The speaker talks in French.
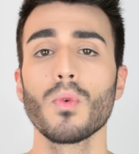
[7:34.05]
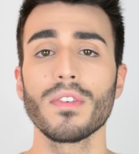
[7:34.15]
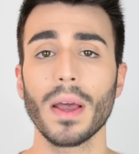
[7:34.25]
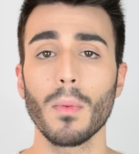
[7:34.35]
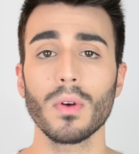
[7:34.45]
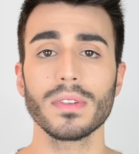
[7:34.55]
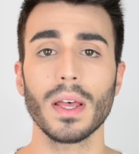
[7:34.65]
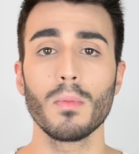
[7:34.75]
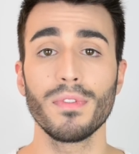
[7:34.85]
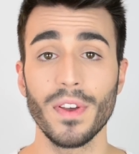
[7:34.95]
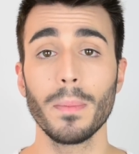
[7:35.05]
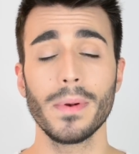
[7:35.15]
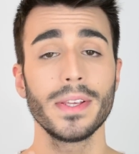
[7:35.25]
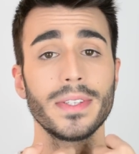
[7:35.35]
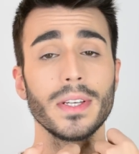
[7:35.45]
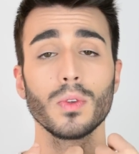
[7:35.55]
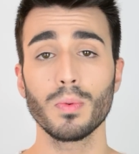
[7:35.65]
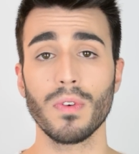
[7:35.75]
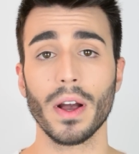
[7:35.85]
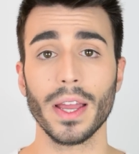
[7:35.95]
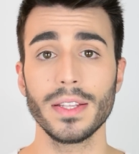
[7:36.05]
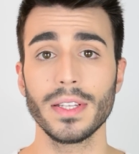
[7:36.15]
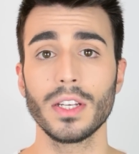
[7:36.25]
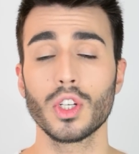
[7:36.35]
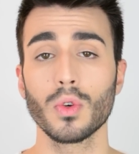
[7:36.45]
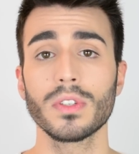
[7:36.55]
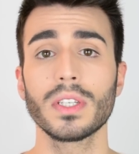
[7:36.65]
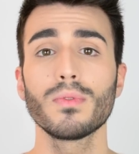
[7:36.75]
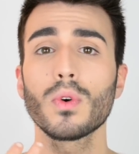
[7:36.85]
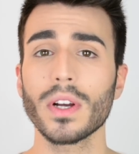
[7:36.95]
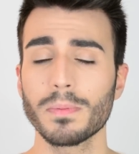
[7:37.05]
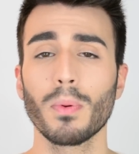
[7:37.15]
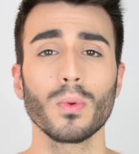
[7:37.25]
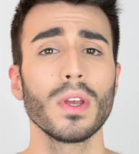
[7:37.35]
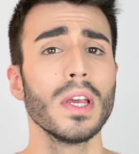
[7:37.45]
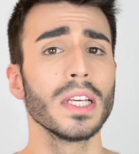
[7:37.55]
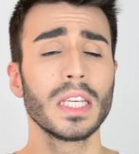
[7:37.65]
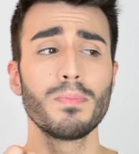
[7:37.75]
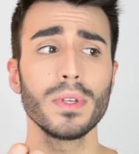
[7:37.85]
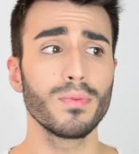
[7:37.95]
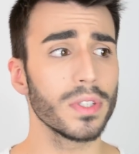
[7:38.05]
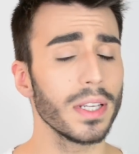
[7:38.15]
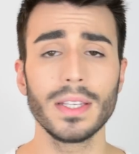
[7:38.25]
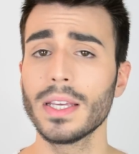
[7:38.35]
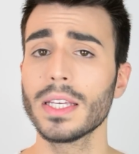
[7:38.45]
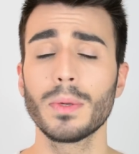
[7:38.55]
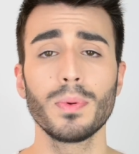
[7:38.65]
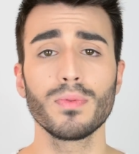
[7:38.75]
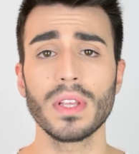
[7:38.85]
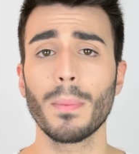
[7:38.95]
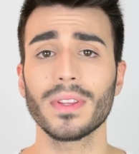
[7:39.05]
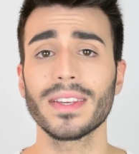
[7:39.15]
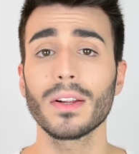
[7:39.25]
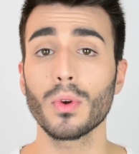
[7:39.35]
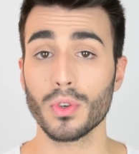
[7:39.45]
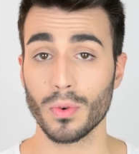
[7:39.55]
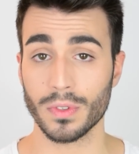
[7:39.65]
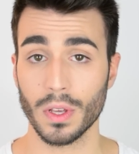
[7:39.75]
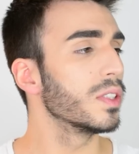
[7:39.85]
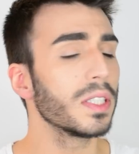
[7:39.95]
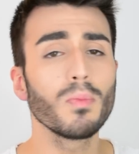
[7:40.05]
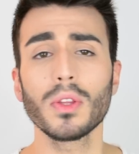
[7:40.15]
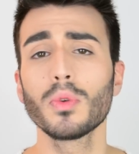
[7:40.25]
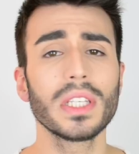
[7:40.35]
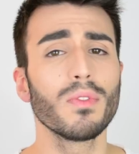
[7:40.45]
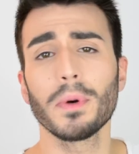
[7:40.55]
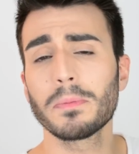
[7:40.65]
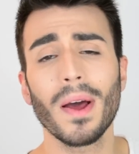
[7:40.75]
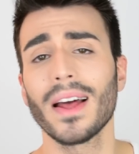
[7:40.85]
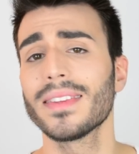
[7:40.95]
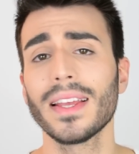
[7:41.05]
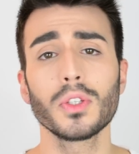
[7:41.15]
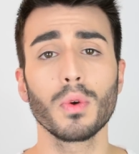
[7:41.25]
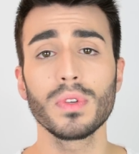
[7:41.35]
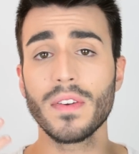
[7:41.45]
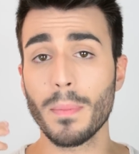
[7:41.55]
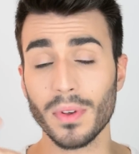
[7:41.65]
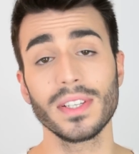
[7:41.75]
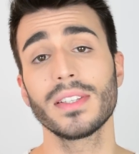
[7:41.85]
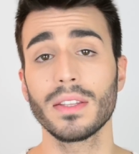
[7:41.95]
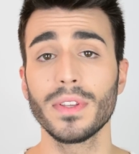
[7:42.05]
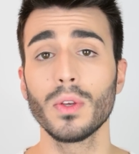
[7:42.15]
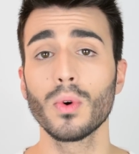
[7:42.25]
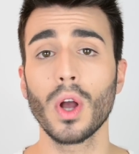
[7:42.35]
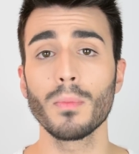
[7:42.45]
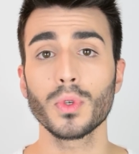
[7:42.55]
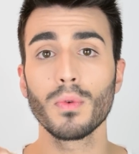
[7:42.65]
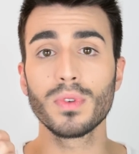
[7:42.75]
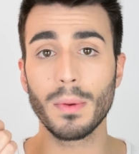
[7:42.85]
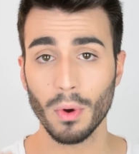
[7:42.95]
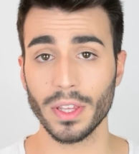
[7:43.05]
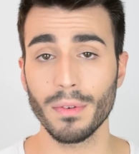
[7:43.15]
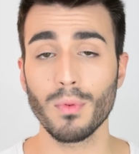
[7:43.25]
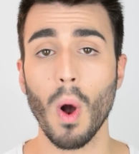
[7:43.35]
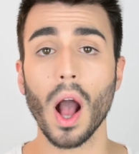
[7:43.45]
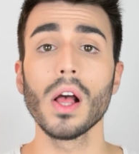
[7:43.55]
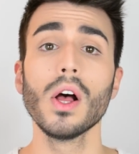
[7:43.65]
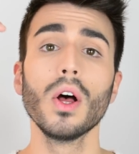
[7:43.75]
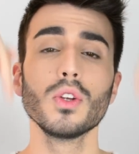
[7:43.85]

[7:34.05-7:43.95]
Moi vraiment, ça me fait plaisir de pouvoir réaliser des choses qui vous correspondent, qui puissent vous aider, qui puissent vous apporter quelque chose. Dites-moi tout ce qui vous passe par la tête, ce que vous avez pensé de cette vidéo, comme ce que vous aimeriez voir